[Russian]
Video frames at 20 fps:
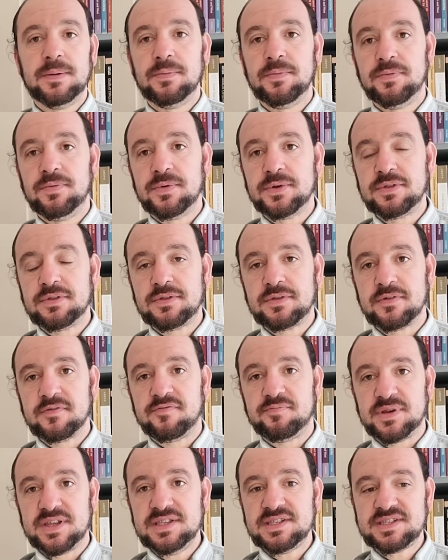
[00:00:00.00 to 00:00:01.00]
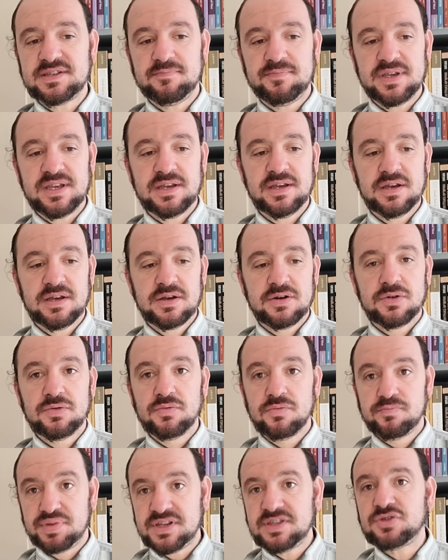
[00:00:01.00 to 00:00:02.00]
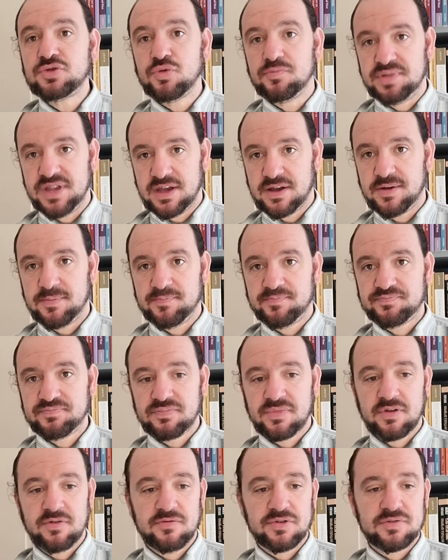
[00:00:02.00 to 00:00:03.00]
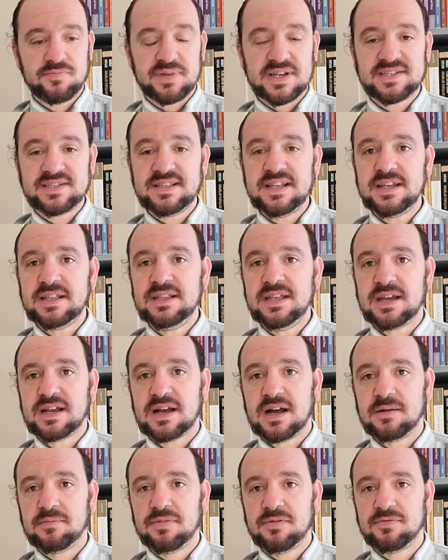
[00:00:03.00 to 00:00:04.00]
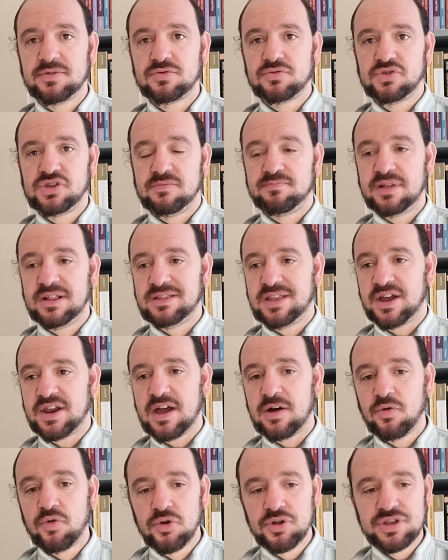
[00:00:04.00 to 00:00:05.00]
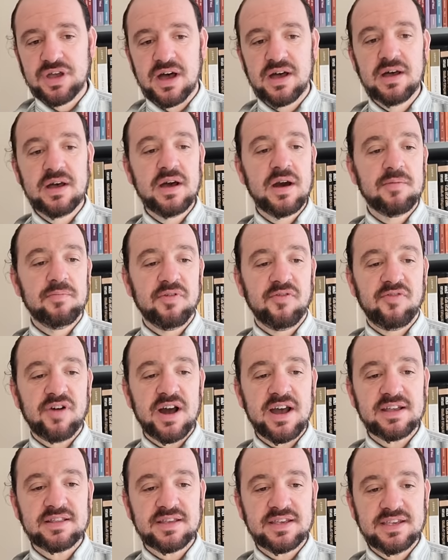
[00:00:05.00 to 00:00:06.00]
вот в принципе преступник вот последние как бы вот уже полтора года бывает